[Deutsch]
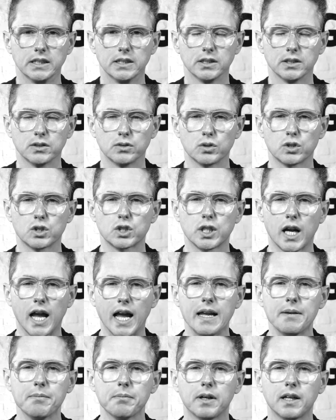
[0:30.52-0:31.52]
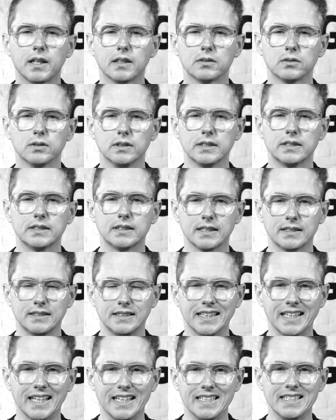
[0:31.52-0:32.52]
so scheinbar so ist, dass
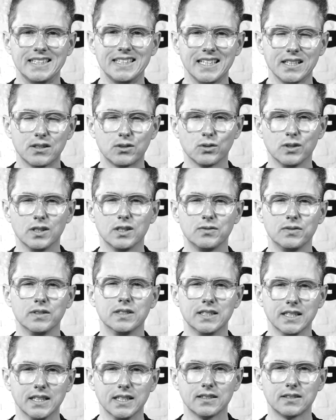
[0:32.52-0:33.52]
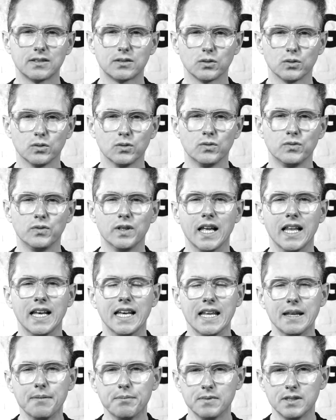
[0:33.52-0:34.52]
die Realität so ist, wie sie ist und wir
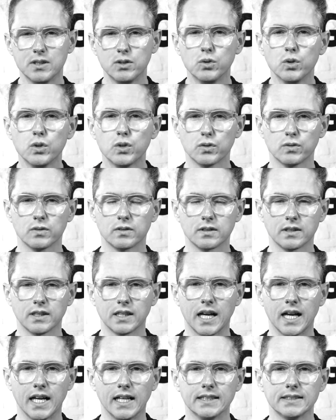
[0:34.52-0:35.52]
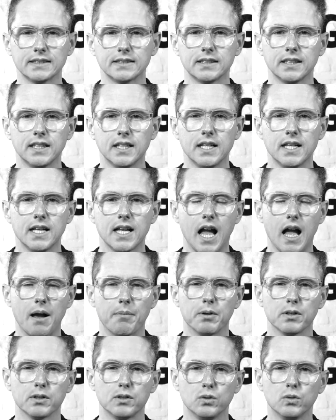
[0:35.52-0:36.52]
erleben sie durch unseren Geist.
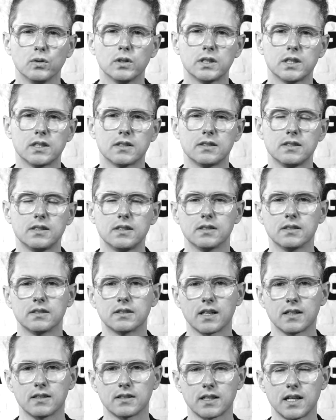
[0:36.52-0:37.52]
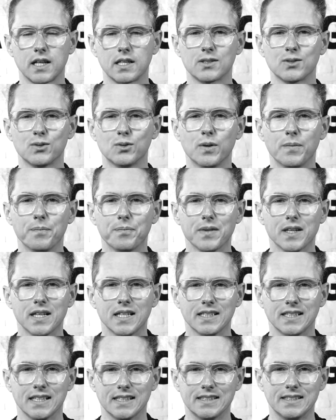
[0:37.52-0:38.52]
Aber aus yogischer Sicht ist ganz klar so,
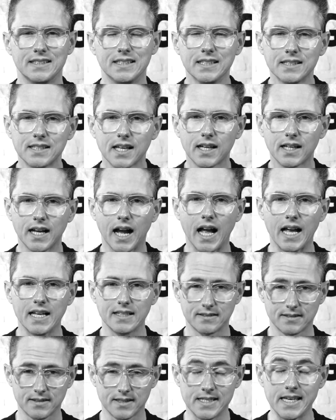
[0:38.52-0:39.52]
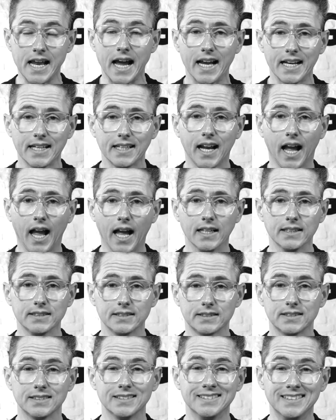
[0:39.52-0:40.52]
dass dieser Geist, dein
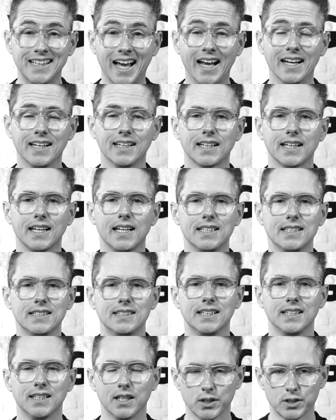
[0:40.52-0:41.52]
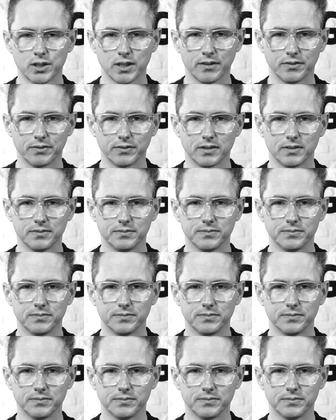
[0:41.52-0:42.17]
Geist, deine Realität erschafft.